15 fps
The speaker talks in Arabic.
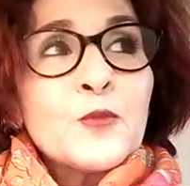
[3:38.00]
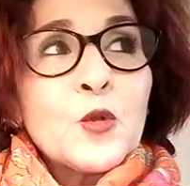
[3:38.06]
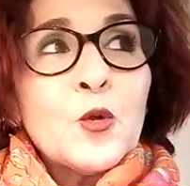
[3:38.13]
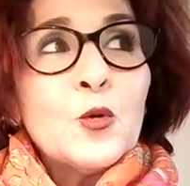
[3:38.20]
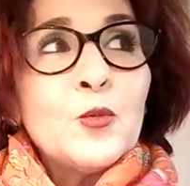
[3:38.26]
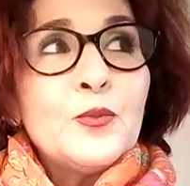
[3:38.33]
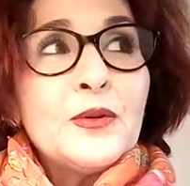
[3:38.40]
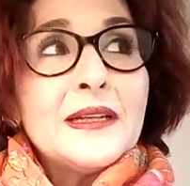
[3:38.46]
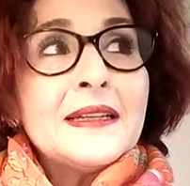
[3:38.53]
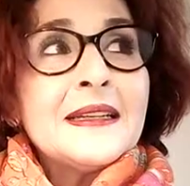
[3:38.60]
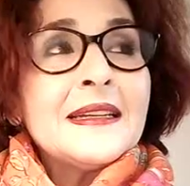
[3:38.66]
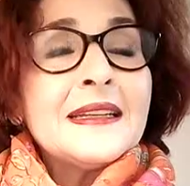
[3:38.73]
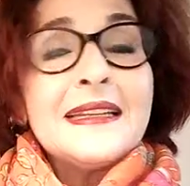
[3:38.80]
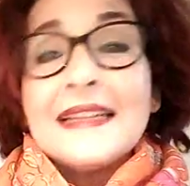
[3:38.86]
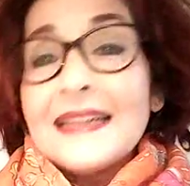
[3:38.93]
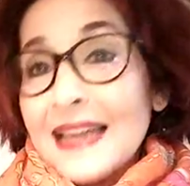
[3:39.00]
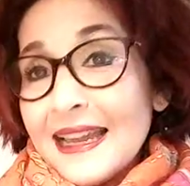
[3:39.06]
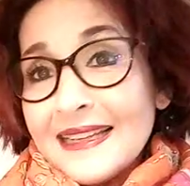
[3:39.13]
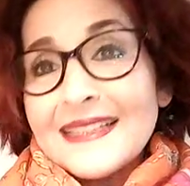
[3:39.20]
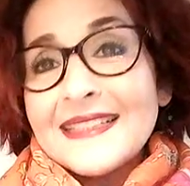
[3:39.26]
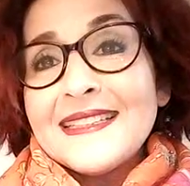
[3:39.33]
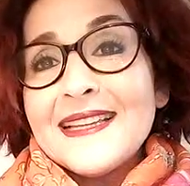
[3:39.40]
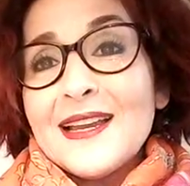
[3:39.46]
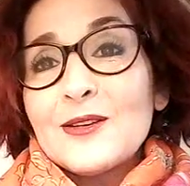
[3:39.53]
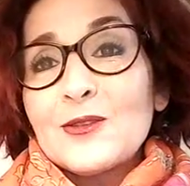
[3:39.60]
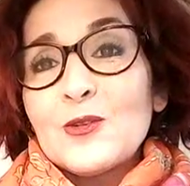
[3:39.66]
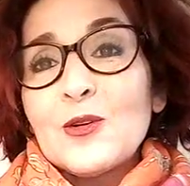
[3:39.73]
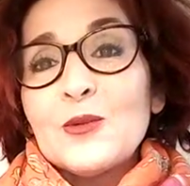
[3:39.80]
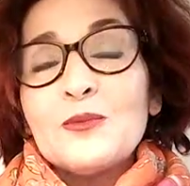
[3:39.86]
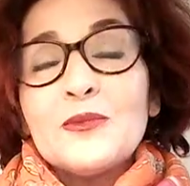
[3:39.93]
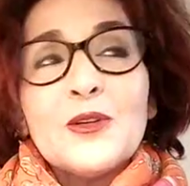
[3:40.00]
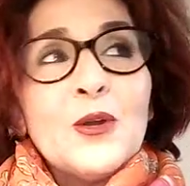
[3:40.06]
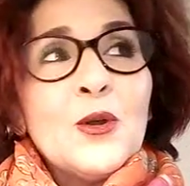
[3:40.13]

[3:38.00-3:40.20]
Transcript: وبلي لايك ديالكم